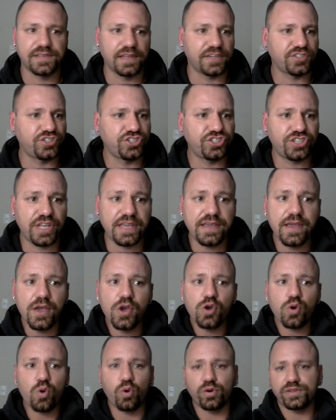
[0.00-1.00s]
Né? A gente tem
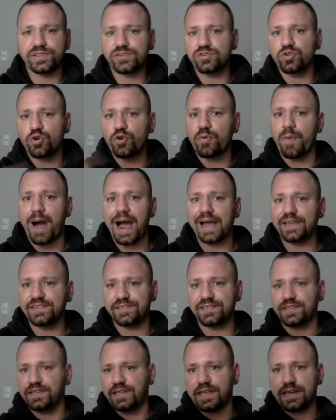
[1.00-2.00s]
coisas
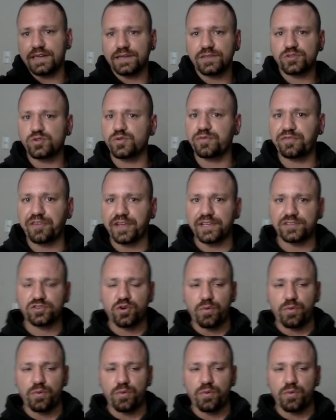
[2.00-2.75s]
normais que teria na Surface,